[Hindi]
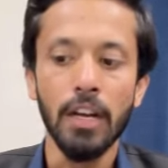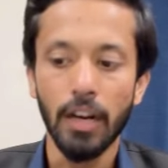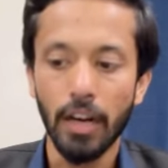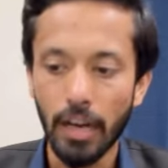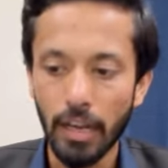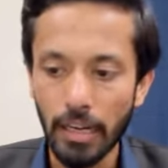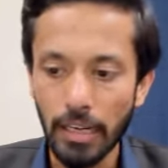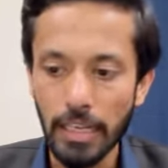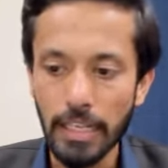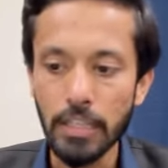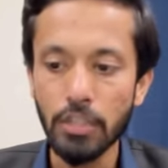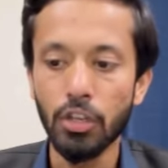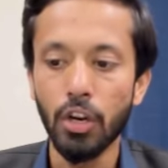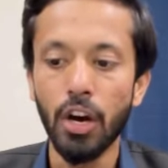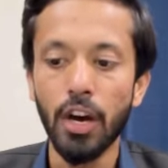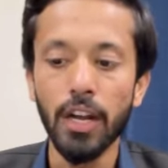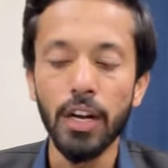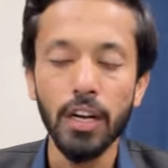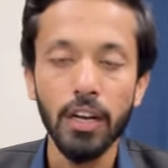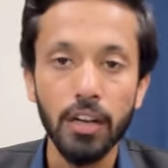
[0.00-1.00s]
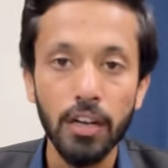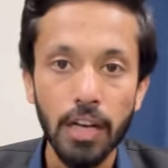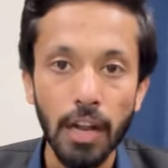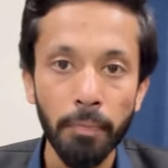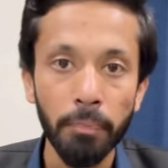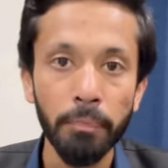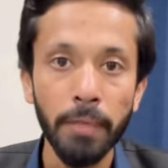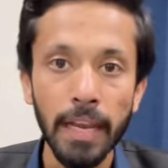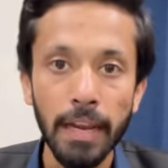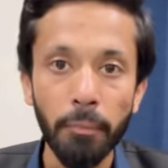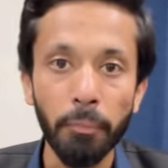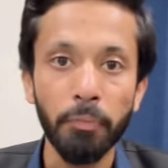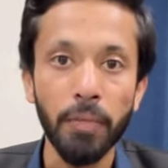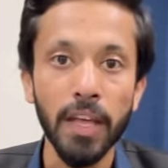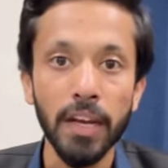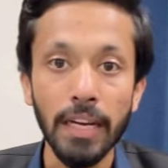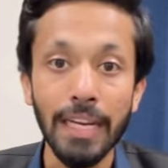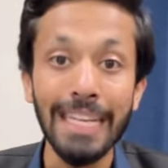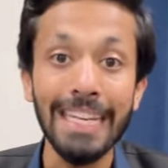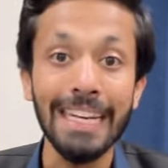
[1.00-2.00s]
गलीस और गंदे
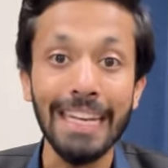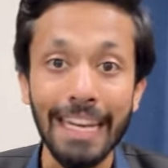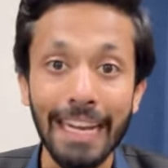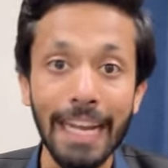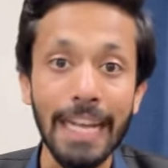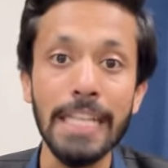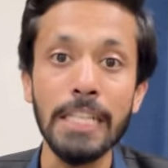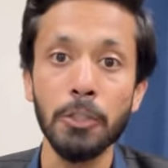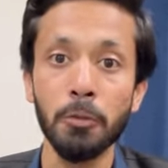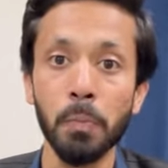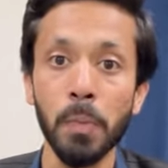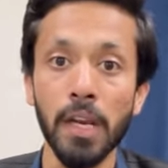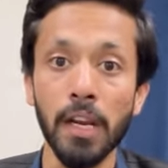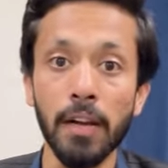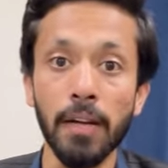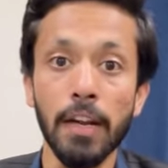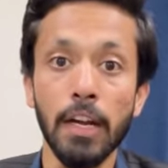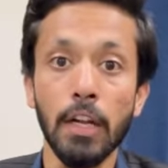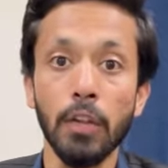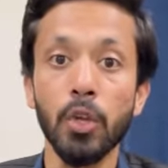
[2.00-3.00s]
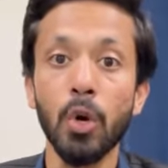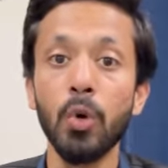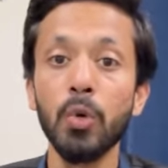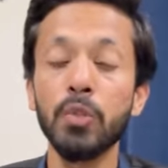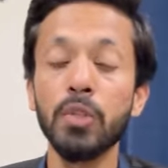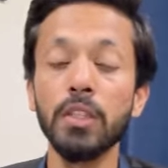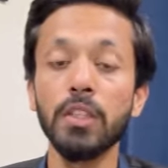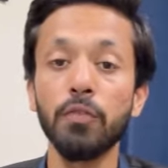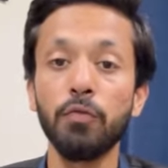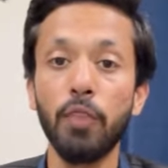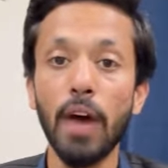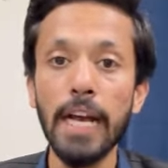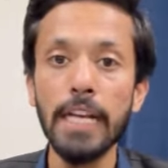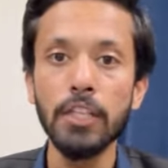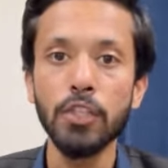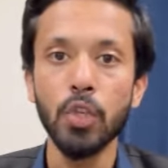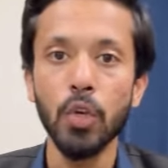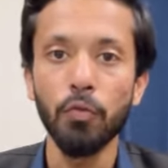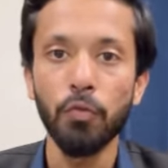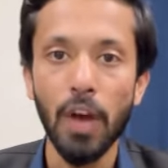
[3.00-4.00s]
तरीन केस में तो उस वक्त
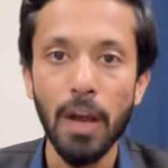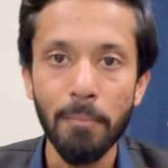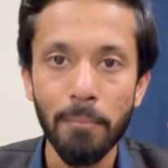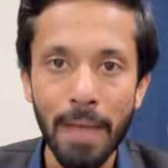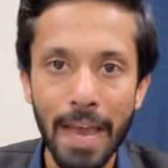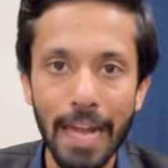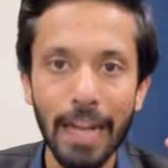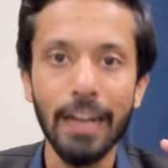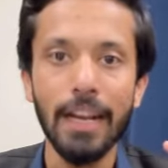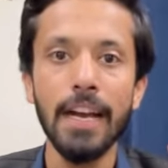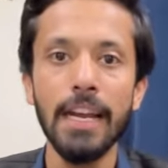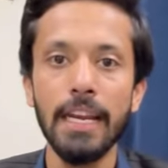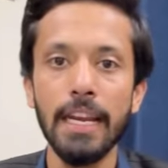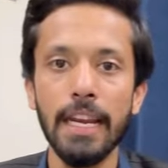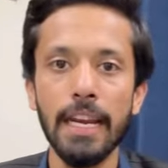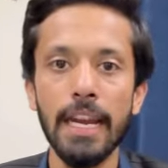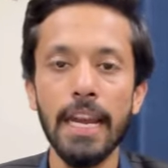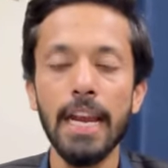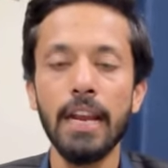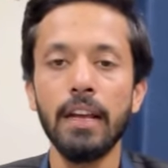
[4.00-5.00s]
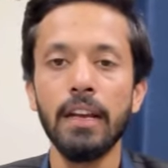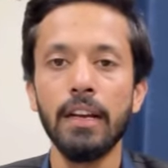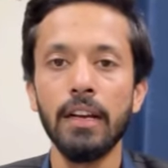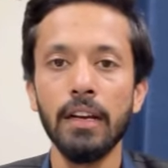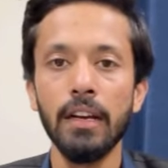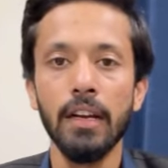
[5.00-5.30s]
वॉइस ऑफ अमेरिका ने एक